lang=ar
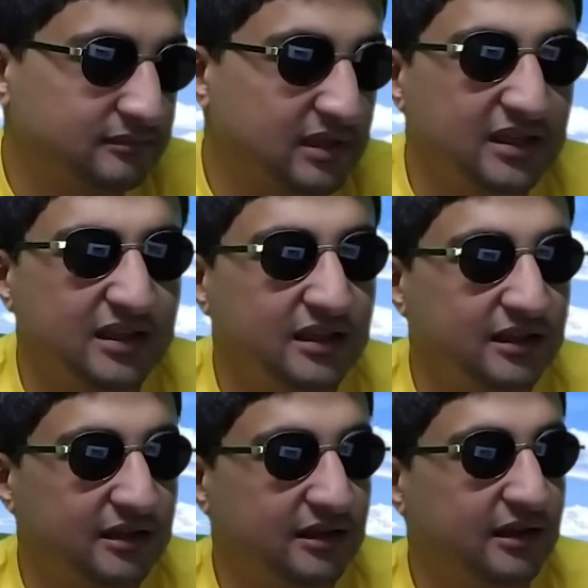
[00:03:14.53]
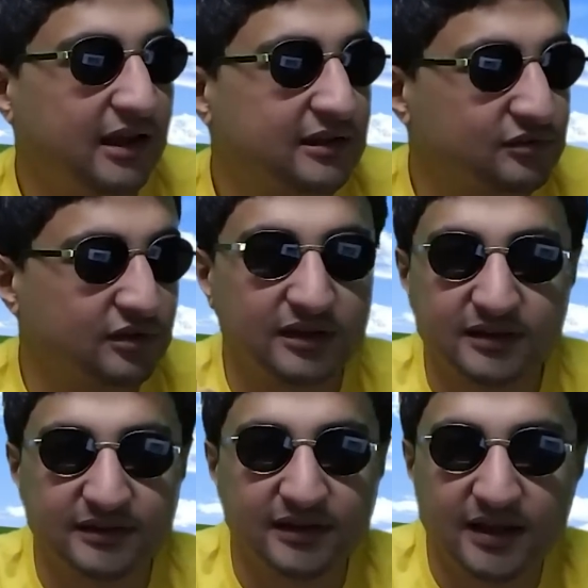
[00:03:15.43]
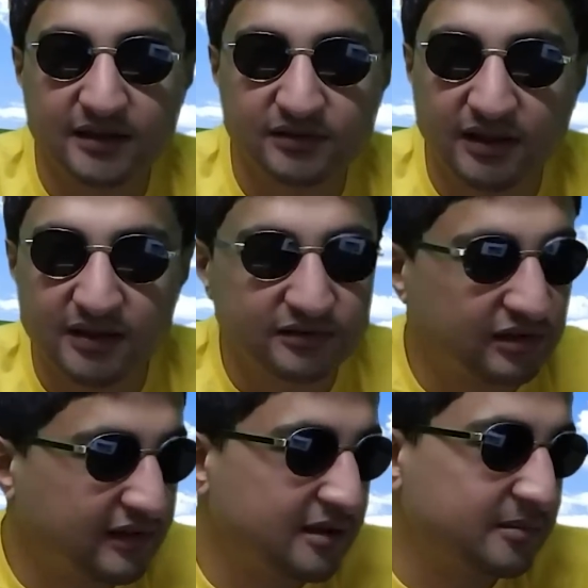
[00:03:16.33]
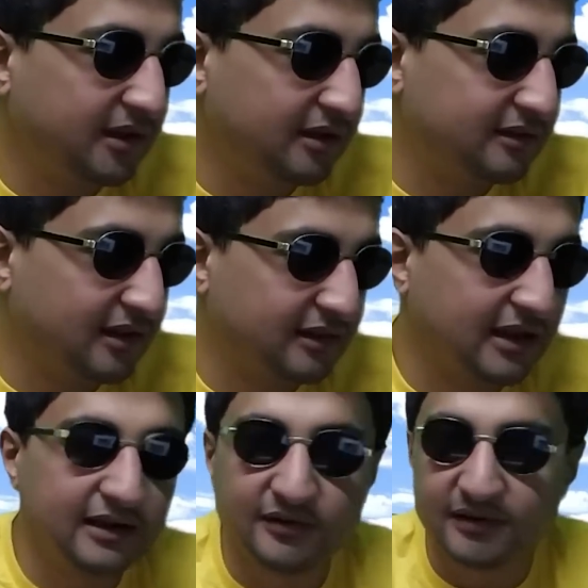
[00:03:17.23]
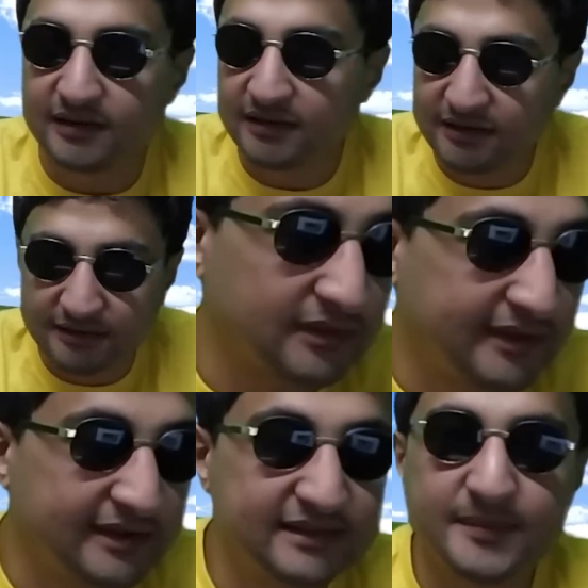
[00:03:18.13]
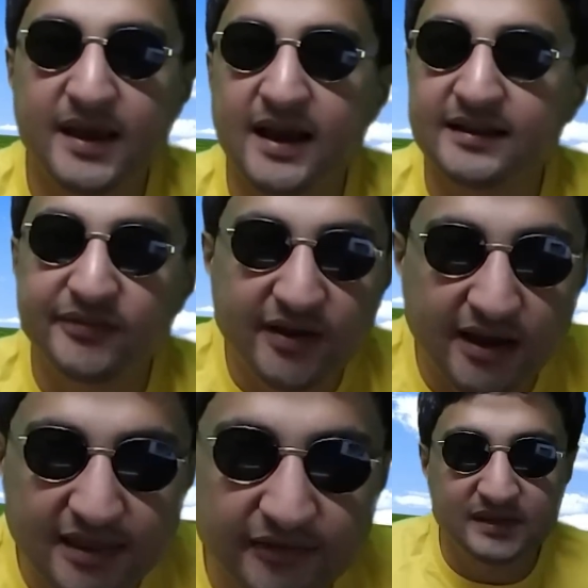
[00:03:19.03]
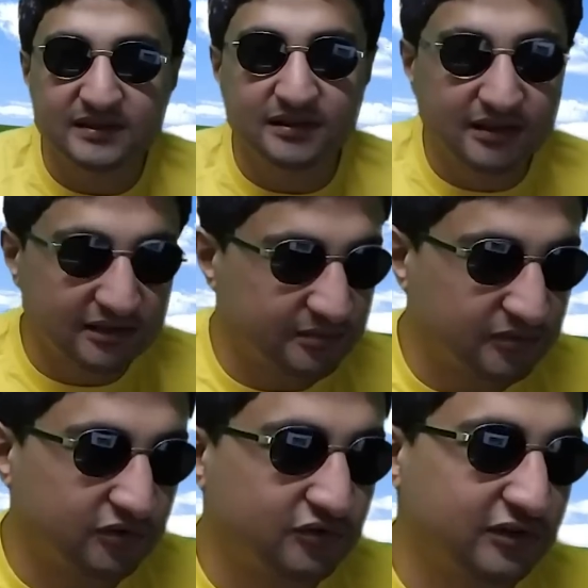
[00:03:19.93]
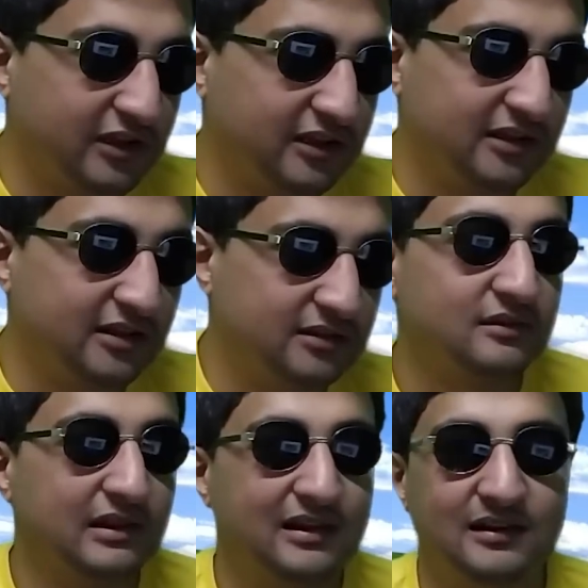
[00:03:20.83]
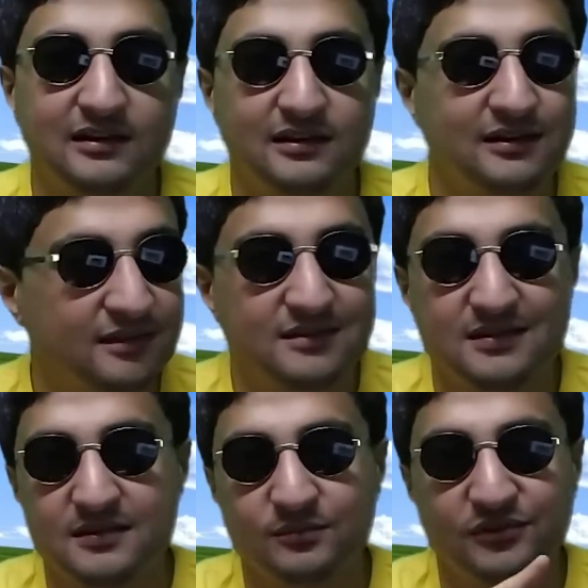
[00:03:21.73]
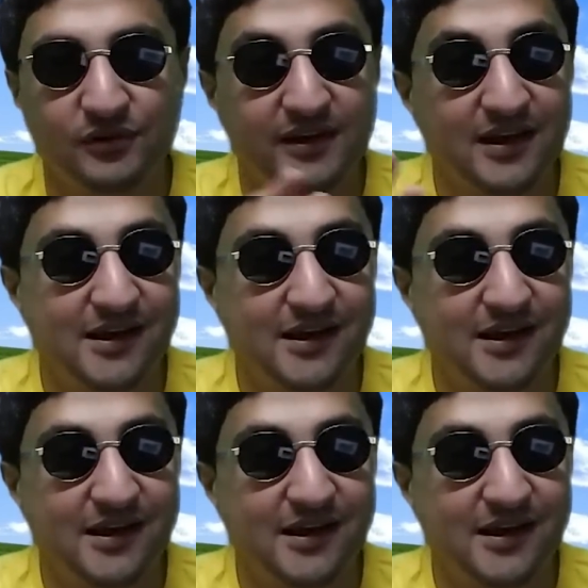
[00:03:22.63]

إيه،, إيه،, ايه حاجه صغيره دي لا ايه يا استاذه امين انت هتجلي ولا ايه انت عايزه تبقي قاعده في قاعده تمسكي زي الكاتشب بتاعت ترجيها كده لا لا لا انت مستواك